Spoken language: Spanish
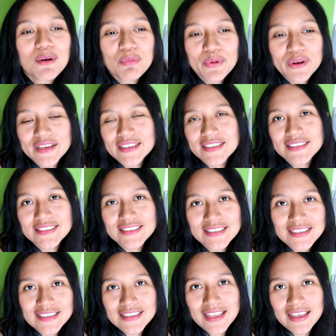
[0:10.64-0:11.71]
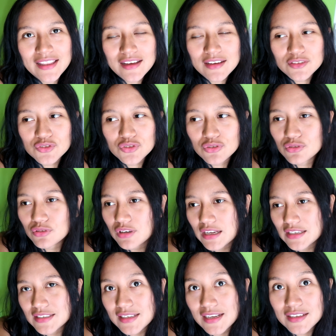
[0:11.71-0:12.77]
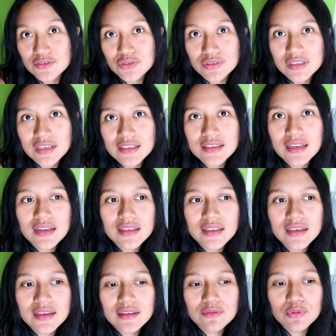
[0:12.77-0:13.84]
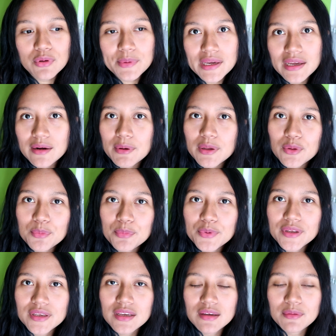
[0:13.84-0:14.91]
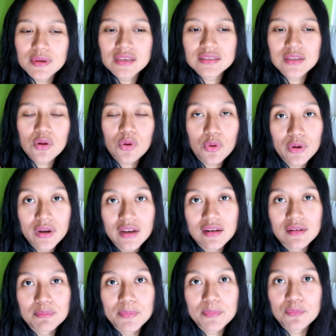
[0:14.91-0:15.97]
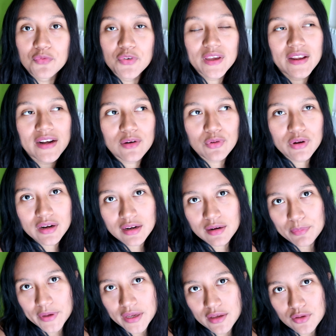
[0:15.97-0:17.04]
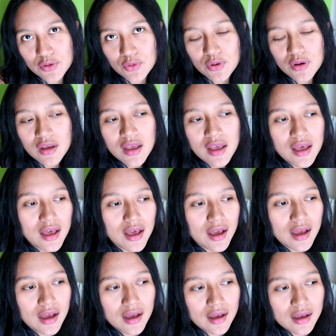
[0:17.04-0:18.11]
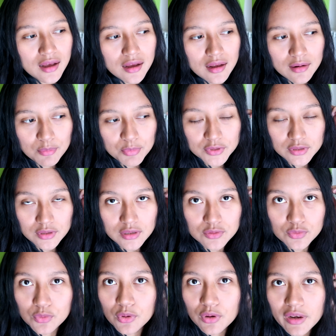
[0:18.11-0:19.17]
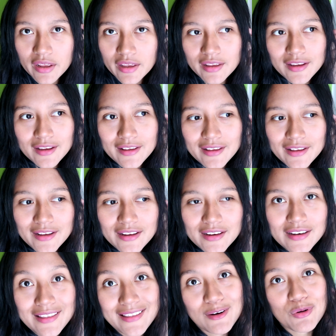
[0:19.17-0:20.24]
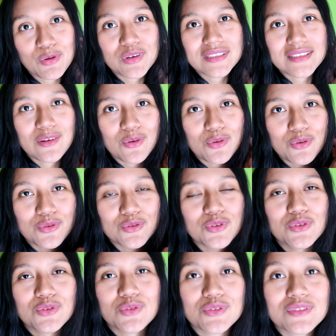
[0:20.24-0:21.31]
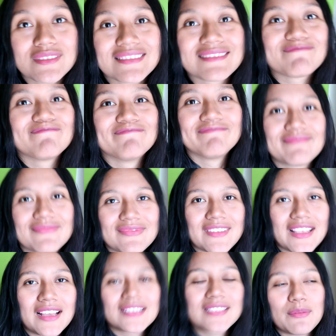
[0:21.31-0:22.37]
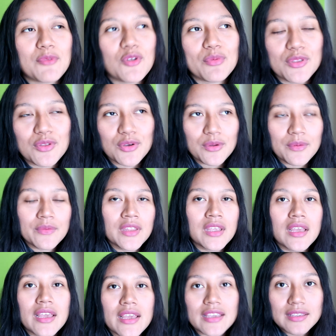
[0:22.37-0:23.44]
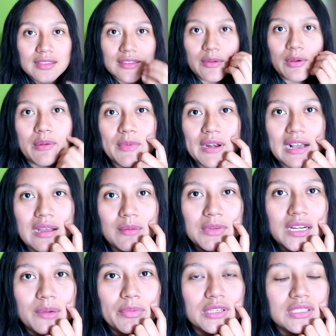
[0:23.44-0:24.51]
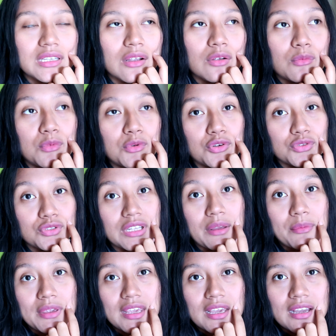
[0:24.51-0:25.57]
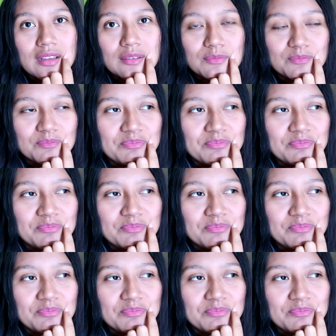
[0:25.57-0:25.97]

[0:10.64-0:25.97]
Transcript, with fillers: Pues nada, son casi las 2 de la tarde No había grabado porque había estado con él Fui a recoger al pequeño a, pues a su cole y nada, luego he estado con nosotros mm, Se me olvidó llevarme la cámara Pero es que como no sabía